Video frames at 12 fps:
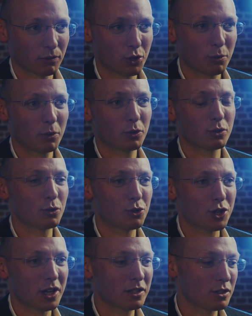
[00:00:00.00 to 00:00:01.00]
В чем оно
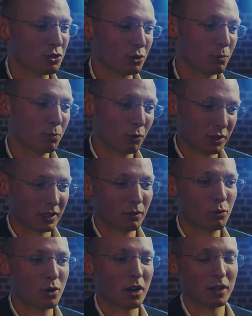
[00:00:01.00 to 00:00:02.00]
заключается? Что после
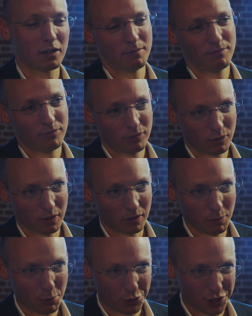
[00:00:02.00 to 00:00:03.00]
того, как
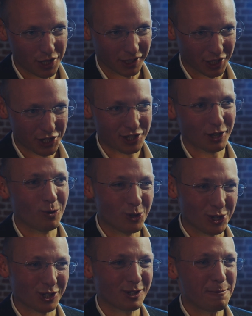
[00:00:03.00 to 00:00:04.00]
выпускник наш
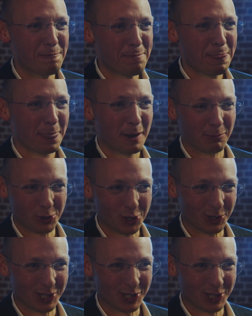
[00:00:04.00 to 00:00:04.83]
закончил, получил